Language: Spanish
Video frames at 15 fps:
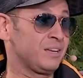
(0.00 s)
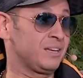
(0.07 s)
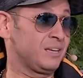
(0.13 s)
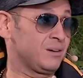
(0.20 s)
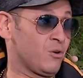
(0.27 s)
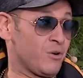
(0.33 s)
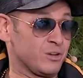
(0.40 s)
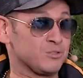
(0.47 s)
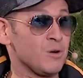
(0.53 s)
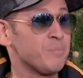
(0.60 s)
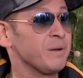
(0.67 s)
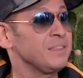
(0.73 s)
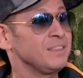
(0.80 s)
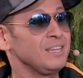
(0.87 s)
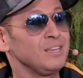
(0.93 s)
y con eso
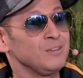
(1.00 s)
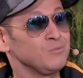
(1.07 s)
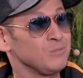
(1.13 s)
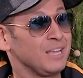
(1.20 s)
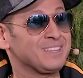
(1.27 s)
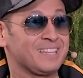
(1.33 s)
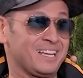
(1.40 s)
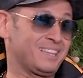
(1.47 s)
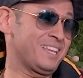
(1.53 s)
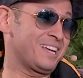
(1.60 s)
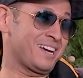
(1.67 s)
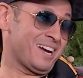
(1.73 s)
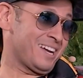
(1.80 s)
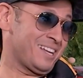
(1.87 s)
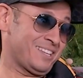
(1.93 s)
aprendí una
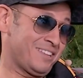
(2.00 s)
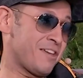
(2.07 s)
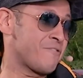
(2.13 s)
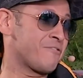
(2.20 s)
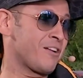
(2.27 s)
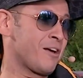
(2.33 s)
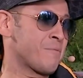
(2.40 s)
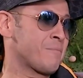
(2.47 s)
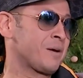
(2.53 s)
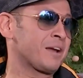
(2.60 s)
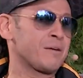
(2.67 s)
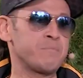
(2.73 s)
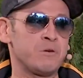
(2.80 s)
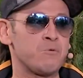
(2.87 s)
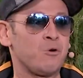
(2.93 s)
técnica de diafragma
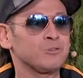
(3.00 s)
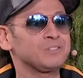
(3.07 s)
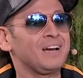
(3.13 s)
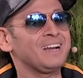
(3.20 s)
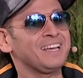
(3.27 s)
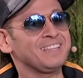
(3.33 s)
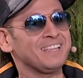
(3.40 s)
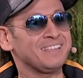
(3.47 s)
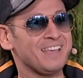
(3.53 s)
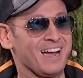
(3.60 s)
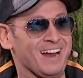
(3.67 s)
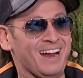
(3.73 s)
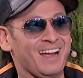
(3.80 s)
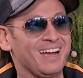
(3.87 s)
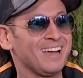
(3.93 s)
que mi voz sale desde
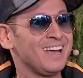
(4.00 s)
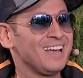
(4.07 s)
acá.